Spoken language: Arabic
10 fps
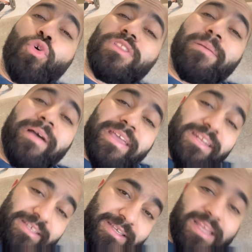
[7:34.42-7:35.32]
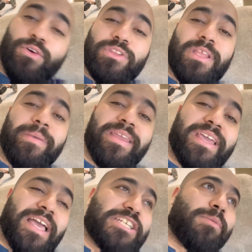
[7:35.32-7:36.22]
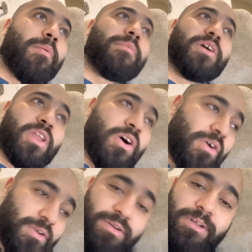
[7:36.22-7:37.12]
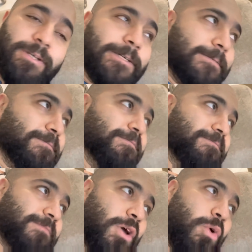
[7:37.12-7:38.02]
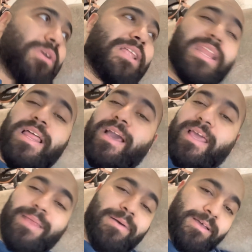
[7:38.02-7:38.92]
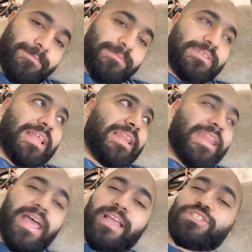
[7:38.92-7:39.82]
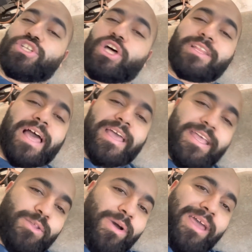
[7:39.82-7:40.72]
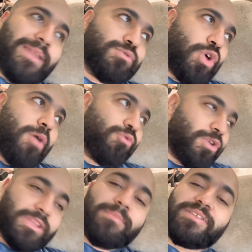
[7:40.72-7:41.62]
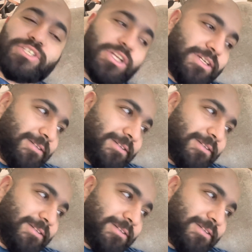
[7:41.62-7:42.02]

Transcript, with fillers: قدام عيني يعني قدام عيني كده شبابي بينهار هو ده اللي انا هخربها ده اللي انا هعيش النهارده حياتي واكلم صحابي واقعد بلاي ستيشن